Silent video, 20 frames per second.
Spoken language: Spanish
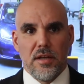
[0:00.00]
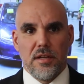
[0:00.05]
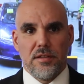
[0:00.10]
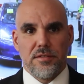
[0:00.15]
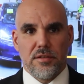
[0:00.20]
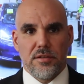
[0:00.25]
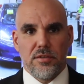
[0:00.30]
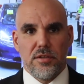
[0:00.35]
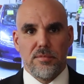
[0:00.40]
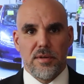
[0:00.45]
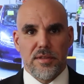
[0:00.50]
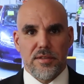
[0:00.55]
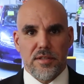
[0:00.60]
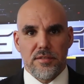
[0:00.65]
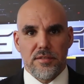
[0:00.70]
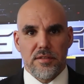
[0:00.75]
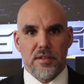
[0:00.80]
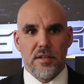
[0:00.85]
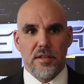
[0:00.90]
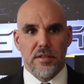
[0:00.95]
Las acciones
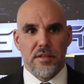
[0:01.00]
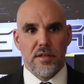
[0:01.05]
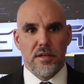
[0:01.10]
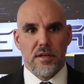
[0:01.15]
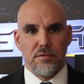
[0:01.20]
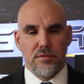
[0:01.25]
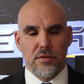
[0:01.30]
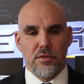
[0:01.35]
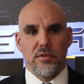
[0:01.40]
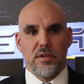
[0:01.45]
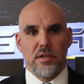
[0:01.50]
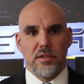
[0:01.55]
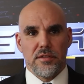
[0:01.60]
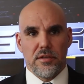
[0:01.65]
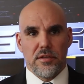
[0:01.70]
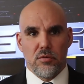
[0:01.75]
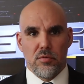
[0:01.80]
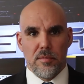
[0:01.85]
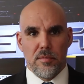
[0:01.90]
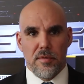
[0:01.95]
transadas del día fueron
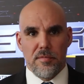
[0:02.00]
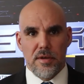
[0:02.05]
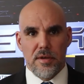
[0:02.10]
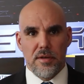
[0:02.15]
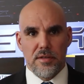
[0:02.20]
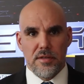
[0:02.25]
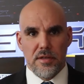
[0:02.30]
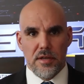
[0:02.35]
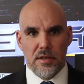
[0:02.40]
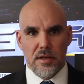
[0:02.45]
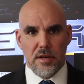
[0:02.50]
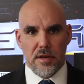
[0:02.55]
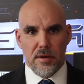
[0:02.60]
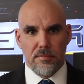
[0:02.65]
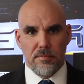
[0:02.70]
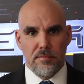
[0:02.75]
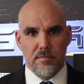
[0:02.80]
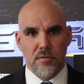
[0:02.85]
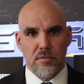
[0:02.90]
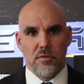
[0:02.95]
SQMB y
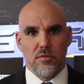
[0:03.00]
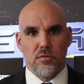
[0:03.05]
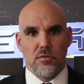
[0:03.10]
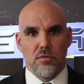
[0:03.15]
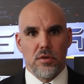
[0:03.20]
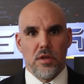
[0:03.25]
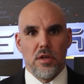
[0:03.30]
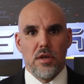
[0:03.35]
NLAM, con